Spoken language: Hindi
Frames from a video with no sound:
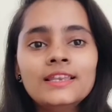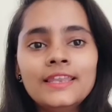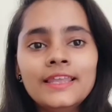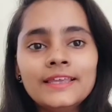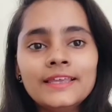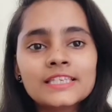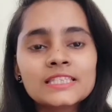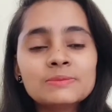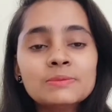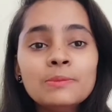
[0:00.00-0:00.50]

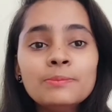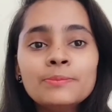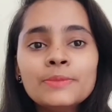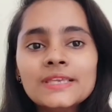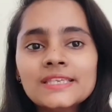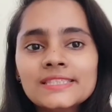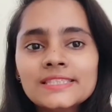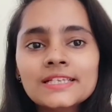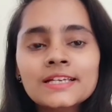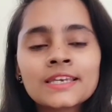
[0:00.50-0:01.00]
लाइक like इसमें
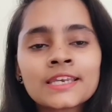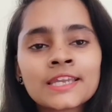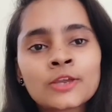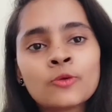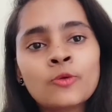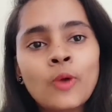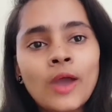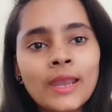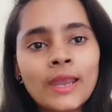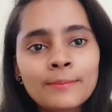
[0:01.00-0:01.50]
बेसिक
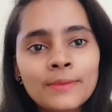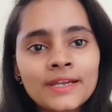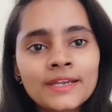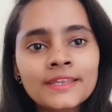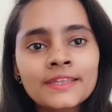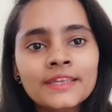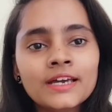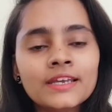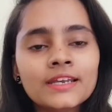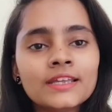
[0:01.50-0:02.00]

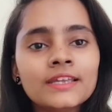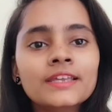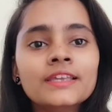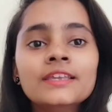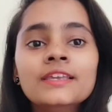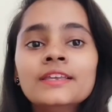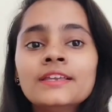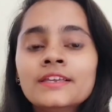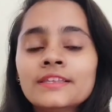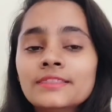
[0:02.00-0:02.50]
रिक्वायरमेंट क्या
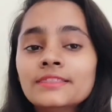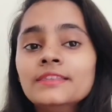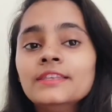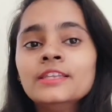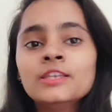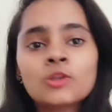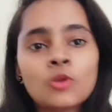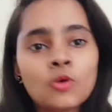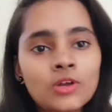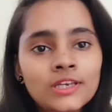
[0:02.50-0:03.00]
रहेगी
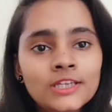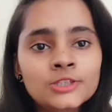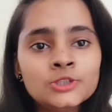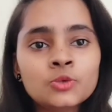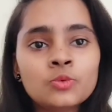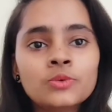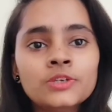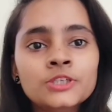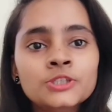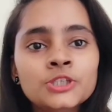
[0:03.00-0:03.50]
कितनी
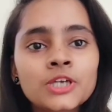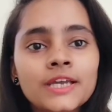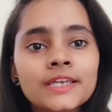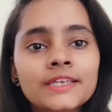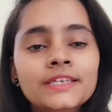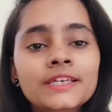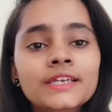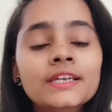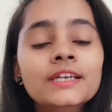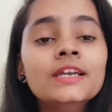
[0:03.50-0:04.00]
नॉलेज होनी
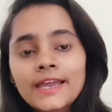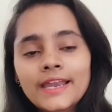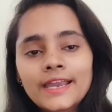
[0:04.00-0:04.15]
चाहिए